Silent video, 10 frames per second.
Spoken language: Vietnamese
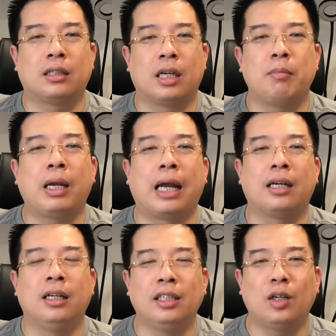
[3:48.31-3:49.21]
cái bất hạnh
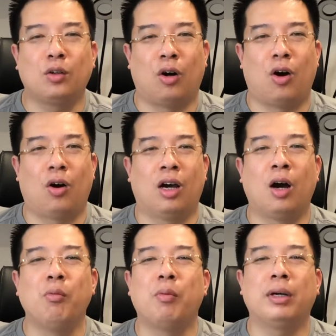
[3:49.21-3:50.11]
lớn nhất của họ là
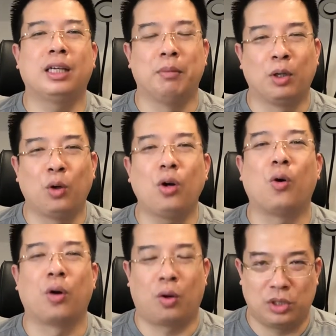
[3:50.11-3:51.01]
không có bất kỳ một nỗi
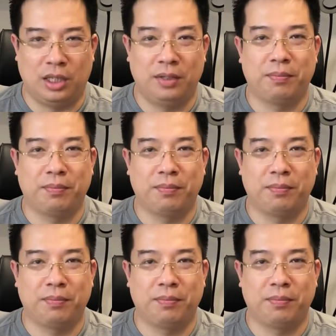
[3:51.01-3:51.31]
khổ đau gì.